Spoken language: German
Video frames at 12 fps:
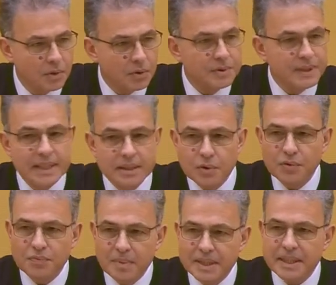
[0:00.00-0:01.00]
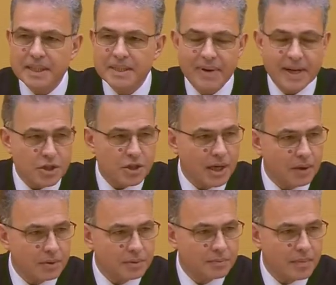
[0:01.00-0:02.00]
Und hier dürfen wir nicht
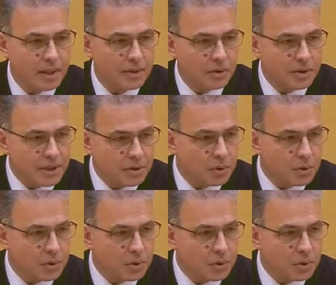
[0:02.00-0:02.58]
wegschauen. Und die